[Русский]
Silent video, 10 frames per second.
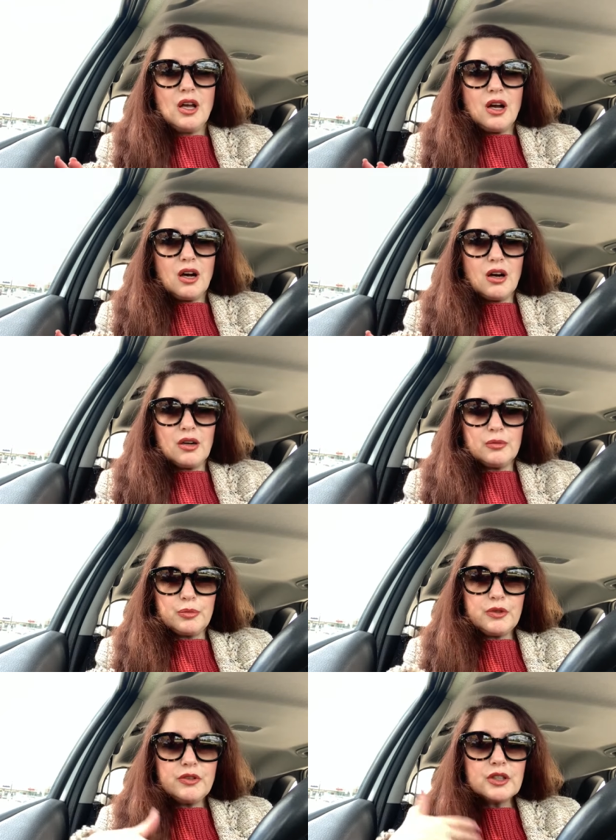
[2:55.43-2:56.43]
а,
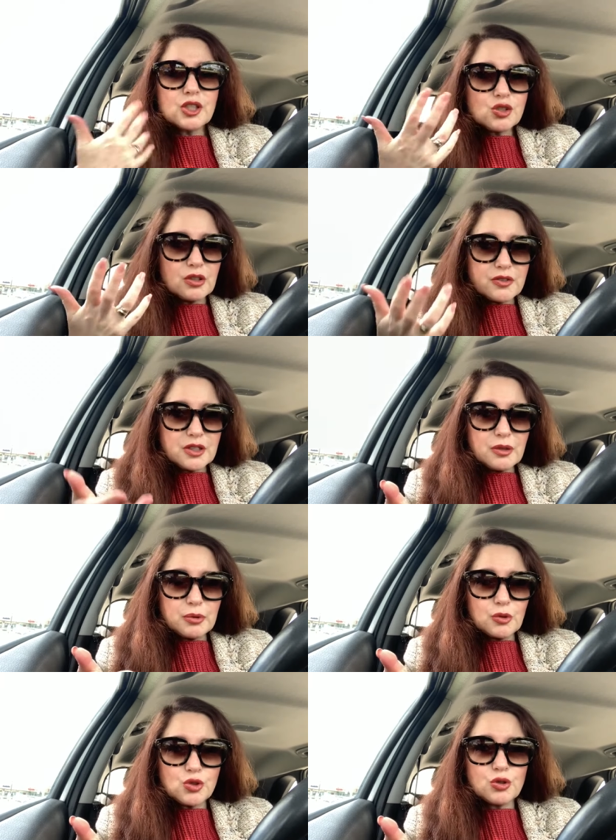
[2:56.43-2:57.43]
привыкла, что я всегда
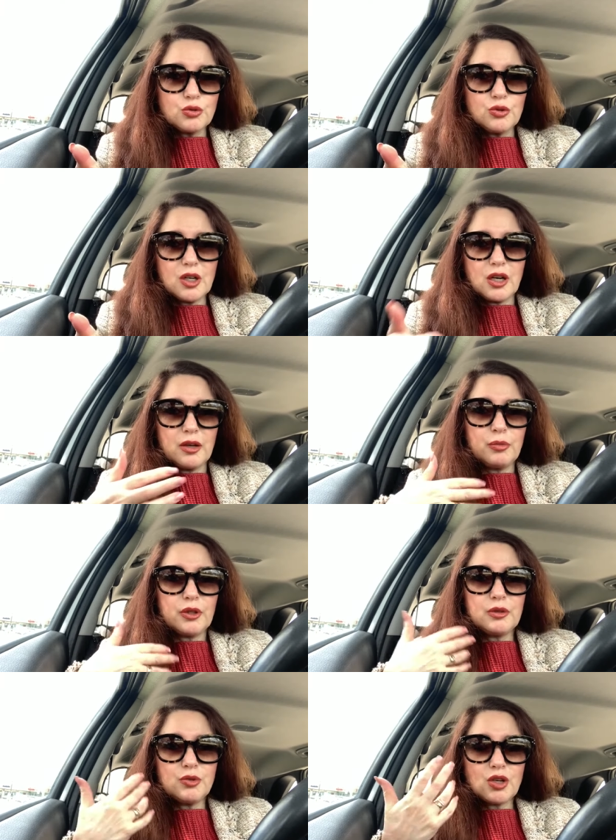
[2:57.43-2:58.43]
была очень худая,
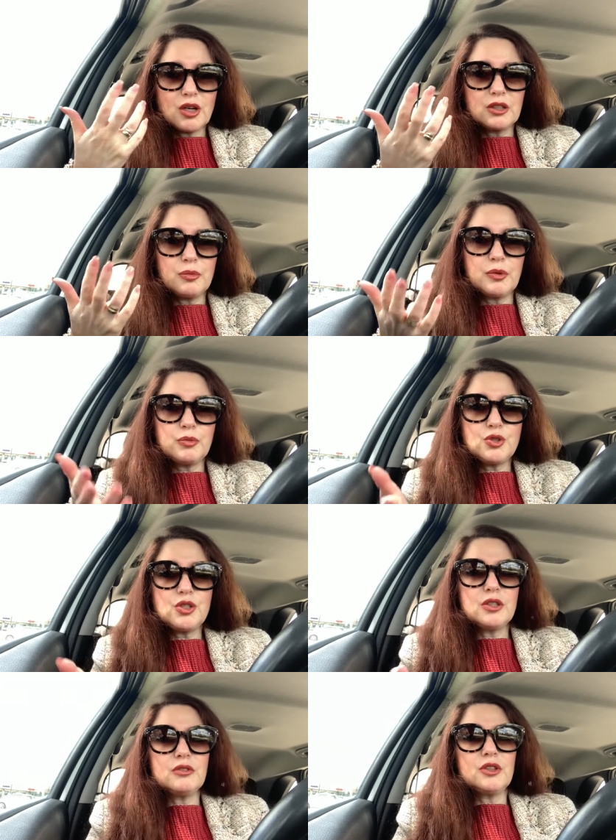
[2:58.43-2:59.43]
поэтому я как-то
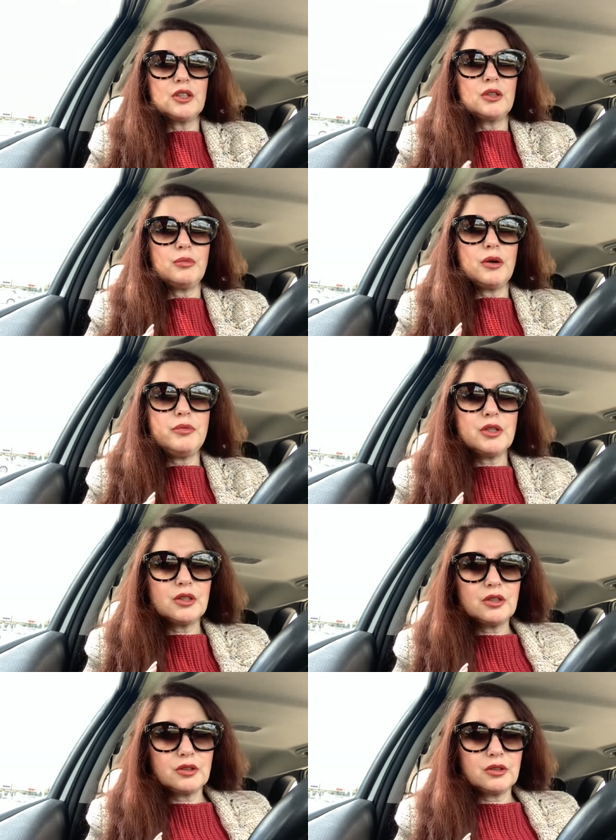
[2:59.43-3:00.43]
пропустила вот этот
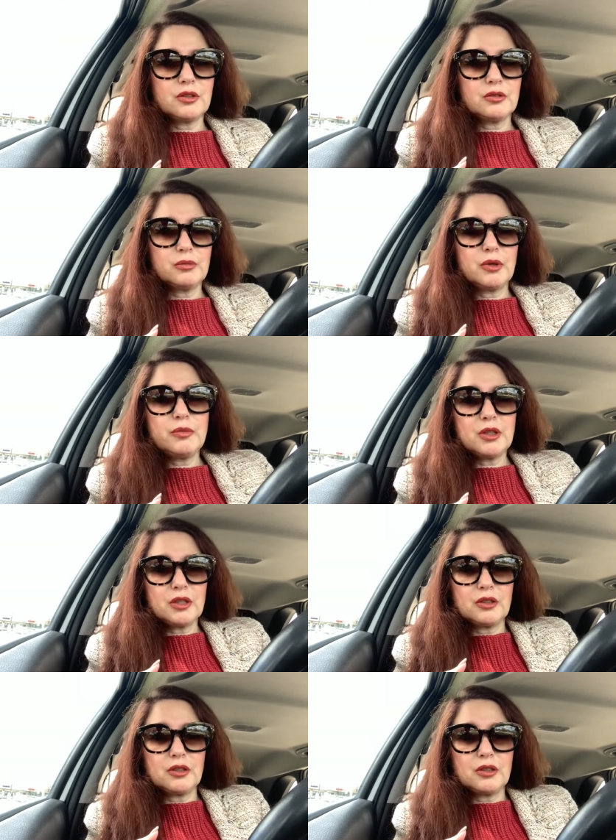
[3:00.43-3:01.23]
момент, э, момент